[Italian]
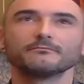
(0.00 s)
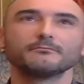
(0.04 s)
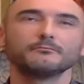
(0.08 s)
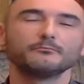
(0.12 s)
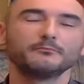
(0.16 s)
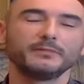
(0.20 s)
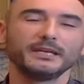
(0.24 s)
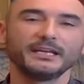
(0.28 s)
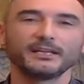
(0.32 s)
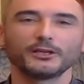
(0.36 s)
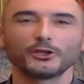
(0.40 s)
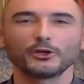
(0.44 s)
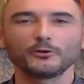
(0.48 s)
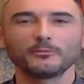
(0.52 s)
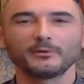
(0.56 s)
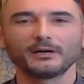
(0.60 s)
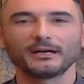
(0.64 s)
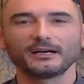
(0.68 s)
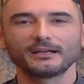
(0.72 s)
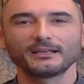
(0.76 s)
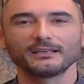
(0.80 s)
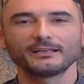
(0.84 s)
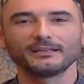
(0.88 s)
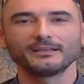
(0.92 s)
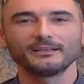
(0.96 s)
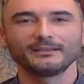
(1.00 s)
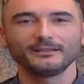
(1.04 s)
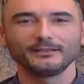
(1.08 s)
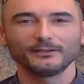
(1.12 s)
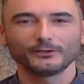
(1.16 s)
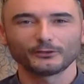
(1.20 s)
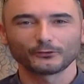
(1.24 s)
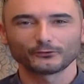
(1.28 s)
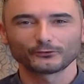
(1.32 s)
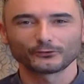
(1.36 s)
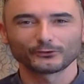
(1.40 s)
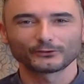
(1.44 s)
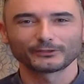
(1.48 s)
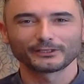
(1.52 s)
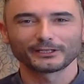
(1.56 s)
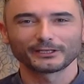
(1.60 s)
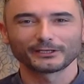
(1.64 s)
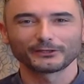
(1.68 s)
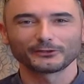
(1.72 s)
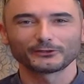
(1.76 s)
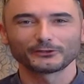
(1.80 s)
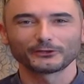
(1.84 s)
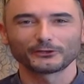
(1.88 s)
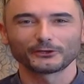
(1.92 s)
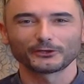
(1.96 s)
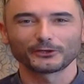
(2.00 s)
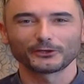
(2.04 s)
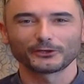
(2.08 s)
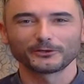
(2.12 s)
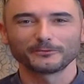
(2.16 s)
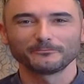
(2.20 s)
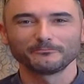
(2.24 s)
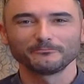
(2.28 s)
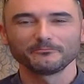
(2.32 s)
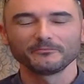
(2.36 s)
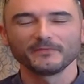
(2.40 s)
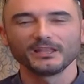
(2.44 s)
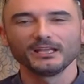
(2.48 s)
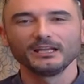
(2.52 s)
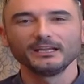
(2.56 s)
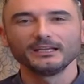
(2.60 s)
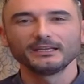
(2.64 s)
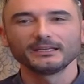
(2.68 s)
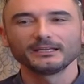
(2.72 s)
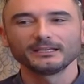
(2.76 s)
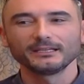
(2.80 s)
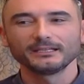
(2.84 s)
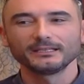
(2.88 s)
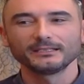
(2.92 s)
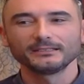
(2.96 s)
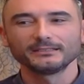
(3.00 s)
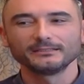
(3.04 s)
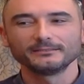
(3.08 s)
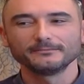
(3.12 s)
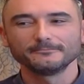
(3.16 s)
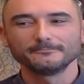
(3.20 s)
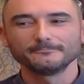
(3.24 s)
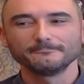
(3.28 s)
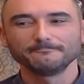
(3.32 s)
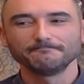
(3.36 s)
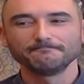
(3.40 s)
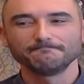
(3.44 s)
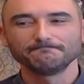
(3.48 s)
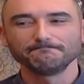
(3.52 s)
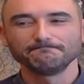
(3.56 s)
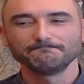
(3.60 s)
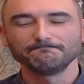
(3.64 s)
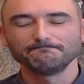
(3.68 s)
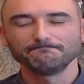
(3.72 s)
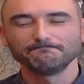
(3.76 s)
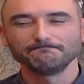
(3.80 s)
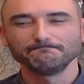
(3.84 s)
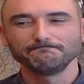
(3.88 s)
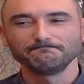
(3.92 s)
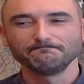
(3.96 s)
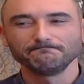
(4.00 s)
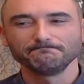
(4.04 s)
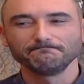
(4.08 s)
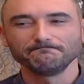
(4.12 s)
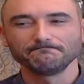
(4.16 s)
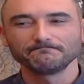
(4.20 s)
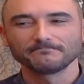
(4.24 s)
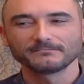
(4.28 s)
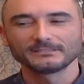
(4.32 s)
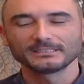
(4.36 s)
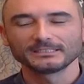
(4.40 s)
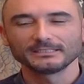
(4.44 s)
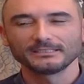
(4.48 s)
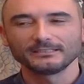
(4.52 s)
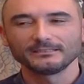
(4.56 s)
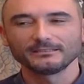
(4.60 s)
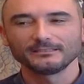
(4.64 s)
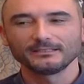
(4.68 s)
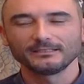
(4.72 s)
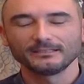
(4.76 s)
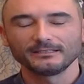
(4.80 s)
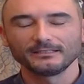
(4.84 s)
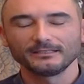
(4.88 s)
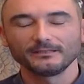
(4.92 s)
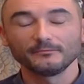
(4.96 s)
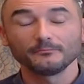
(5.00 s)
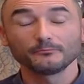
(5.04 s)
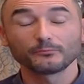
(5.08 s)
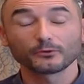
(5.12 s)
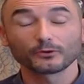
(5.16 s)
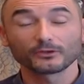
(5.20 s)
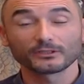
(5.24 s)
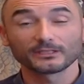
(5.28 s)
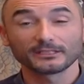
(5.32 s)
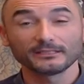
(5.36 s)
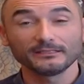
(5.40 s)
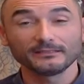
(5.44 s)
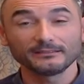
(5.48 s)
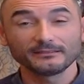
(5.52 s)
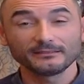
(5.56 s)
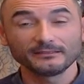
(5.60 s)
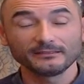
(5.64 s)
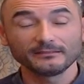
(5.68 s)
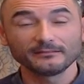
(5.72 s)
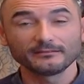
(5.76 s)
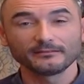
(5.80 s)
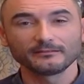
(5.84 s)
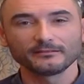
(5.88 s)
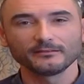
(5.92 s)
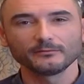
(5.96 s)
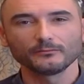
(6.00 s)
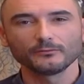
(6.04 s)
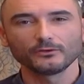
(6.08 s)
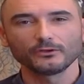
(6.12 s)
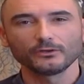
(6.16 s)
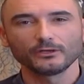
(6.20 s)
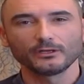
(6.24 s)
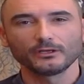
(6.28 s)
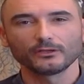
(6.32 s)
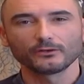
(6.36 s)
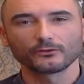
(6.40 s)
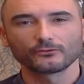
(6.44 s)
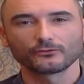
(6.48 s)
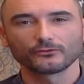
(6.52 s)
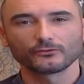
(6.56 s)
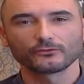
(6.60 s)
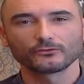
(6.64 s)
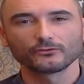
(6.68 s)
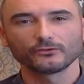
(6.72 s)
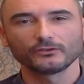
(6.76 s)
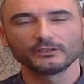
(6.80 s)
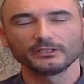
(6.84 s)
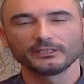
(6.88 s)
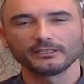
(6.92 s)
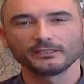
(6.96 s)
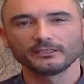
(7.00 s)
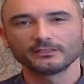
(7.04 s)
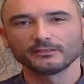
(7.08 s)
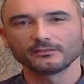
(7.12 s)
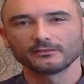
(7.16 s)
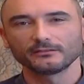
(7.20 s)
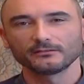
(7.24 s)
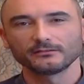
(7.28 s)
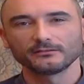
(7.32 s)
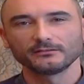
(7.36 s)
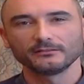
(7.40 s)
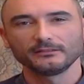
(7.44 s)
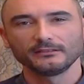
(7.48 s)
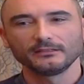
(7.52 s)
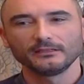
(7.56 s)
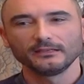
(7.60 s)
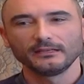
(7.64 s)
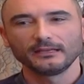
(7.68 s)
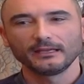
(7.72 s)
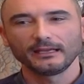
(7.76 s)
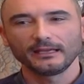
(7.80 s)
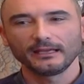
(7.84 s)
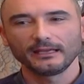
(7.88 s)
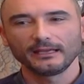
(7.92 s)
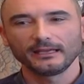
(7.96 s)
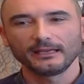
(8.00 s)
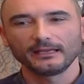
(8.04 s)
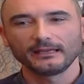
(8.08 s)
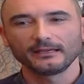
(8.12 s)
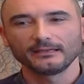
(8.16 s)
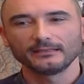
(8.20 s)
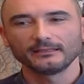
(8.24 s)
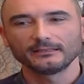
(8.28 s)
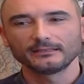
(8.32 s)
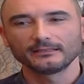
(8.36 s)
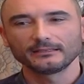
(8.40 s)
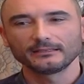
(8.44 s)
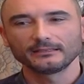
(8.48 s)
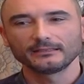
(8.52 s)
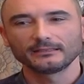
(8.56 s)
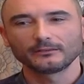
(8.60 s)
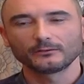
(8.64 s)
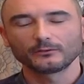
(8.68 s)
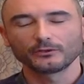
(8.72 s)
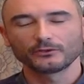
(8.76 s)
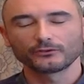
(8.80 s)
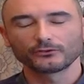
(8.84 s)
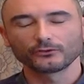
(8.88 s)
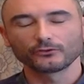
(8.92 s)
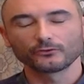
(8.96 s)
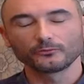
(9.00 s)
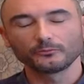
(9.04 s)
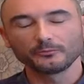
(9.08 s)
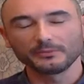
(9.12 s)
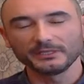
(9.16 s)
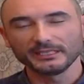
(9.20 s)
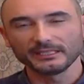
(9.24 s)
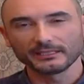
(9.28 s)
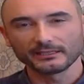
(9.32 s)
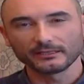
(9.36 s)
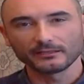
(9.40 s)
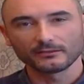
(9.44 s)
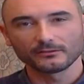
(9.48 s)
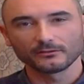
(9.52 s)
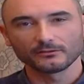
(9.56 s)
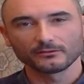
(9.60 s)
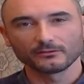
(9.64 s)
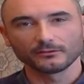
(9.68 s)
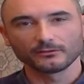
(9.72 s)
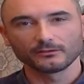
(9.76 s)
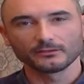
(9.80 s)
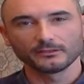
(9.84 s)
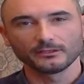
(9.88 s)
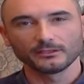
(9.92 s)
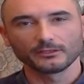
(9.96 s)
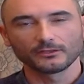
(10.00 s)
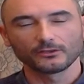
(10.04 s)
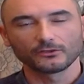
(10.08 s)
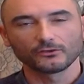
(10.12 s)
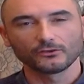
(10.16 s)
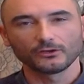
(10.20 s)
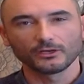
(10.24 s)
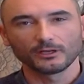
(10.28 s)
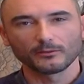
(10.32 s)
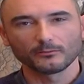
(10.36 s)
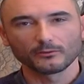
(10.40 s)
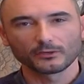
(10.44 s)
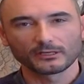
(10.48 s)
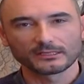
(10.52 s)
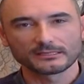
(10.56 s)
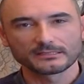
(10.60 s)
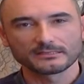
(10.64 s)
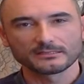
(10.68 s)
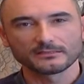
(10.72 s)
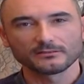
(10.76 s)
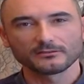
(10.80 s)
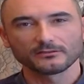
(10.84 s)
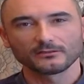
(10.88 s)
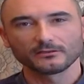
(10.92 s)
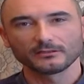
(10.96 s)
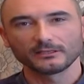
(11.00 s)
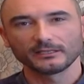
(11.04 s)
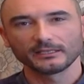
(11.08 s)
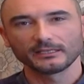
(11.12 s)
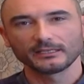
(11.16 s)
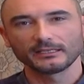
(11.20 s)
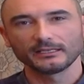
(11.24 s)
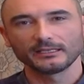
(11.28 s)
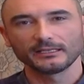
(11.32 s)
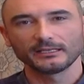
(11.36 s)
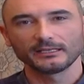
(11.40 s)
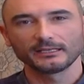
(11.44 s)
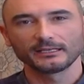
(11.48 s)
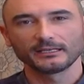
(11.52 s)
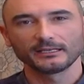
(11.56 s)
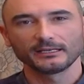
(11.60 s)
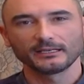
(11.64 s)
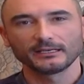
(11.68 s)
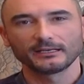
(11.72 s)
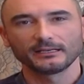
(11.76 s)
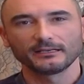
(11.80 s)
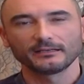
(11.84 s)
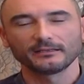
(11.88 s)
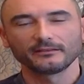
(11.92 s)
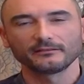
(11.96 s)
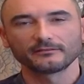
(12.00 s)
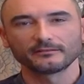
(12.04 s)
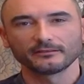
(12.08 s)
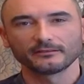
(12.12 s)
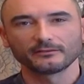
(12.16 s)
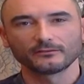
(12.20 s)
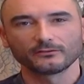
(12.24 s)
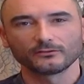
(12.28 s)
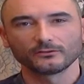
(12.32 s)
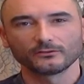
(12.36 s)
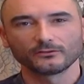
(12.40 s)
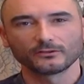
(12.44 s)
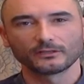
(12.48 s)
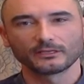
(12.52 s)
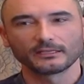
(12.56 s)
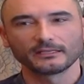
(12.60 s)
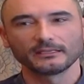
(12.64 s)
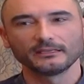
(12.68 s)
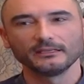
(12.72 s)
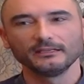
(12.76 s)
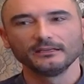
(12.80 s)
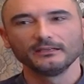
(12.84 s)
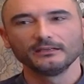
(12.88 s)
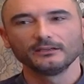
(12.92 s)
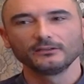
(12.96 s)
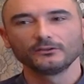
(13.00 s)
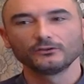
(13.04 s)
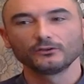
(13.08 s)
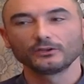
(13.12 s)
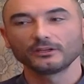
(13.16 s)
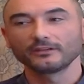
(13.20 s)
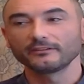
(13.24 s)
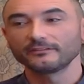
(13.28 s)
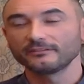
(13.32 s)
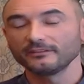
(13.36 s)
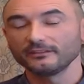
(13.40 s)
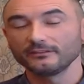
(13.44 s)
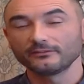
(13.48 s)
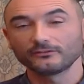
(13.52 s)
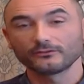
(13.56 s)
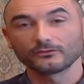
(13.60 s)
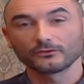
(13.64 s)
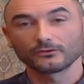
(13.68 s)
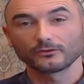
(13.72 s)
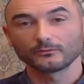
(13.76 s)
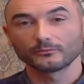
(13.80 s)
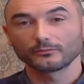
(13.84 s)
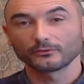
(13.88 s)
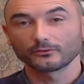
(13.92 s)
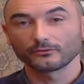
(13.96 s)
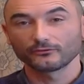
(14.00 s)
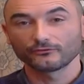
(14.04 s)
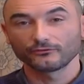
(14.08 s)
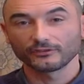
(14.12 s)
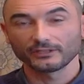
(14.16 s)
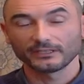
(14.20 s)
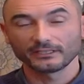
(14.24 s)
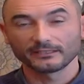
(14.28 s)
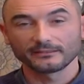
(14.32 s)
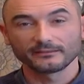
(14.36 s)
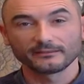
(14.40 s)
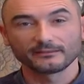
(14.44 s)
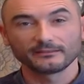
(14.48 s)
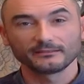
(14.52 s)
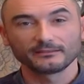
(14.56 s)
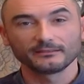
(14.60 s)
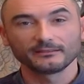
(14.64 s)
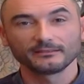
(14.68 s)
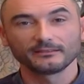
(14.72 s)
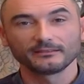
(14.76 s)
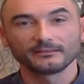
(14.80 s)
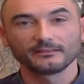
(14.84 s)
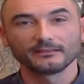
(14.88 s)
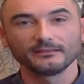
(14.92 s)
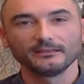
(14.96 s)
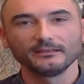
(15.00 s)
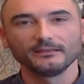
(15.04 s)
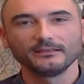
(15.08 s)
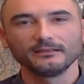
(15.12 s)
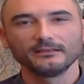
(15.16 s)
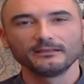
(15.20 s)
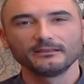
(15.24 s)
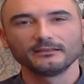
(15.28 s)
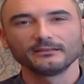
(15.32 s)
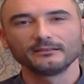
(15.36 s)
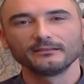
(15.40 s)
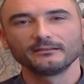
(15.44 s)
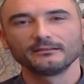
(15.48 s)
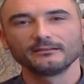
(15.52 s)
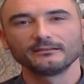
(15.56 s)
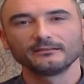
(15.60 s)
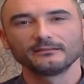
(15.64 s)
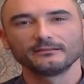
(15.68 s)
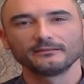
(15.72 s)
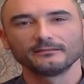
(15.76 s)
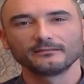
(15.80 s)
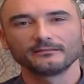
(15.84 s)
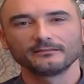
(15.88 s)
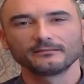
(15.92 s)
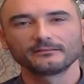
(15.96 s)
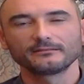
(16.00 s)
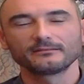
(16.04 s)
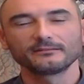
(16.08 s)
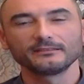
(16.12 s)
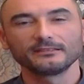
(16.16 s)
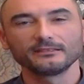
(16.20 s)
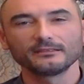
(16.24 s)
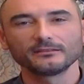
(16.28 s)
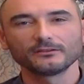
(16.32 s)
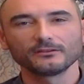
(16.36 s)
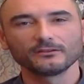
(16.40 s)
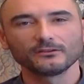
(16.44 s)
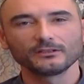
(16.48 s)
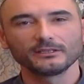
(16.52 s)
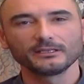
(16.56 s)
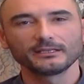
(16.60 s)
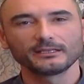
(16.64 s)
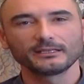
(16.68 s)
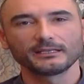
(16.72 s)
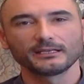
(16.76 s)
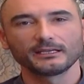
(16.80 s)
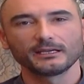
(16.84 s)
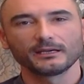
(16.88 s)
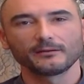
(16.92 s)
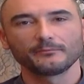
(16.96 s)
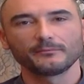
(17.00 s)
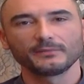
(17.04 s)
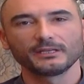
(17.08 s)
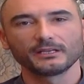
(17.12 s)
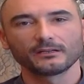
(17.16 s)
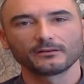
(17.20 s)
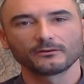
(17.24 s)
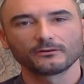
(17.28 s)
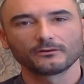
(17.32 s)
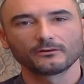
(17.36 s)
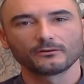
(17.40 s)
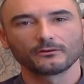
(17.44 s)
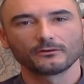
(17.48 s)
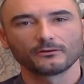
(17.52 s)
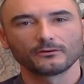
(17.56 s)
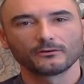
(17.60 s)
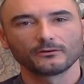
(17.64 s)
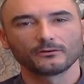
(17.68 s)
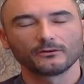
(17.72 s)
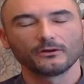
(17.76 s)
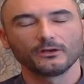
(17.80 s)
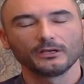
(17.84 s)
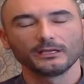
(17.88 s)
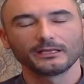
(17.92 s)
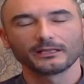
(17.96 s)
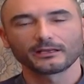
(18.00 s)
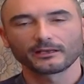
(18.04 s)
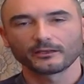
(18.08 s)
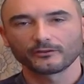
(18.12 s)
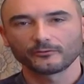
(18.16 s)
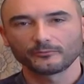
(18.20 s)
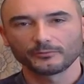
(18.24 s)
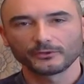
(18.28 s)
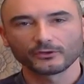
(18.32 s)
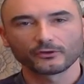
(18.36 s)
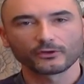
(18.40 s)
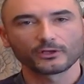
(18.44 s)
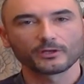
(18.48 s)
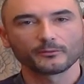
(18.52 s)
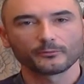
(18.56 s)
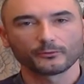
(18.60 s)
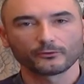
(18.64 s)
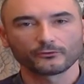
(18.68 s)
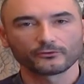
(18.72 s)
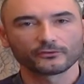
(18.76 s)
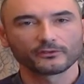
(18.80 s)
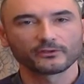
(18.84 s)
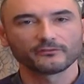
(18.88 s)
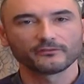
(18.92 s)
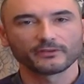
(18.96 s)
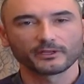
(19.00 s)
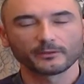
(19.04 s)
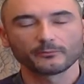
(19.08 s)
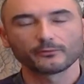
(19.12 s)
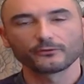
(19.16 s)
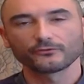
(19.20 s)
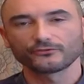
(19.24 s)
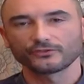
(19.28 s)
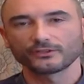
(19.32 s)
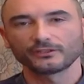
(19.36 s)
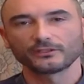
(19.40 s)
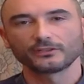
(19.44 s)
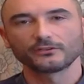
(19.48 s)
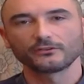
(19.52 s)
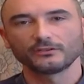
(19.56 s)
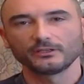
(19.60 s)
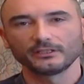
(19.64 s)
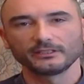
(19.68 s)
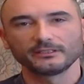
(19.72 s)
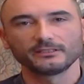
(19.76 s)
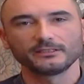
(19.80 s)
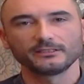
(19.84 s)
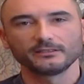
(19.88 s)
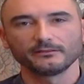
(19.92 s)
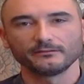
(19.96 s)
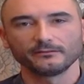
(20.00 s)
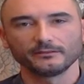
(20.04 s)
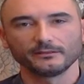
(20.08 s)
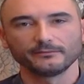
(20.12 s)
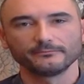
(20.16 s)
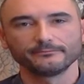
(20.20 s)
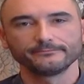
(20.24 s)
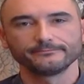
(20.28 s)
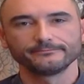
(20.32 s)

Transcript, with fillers: bene o male il nostro territorio. E, ehm, importantissimo, e lo sottolineo, è questo spirito di collaborazione che lega i settori. Non esistono progetti eh, singoli che abbiano il respiro che possono avere progetti collettivi.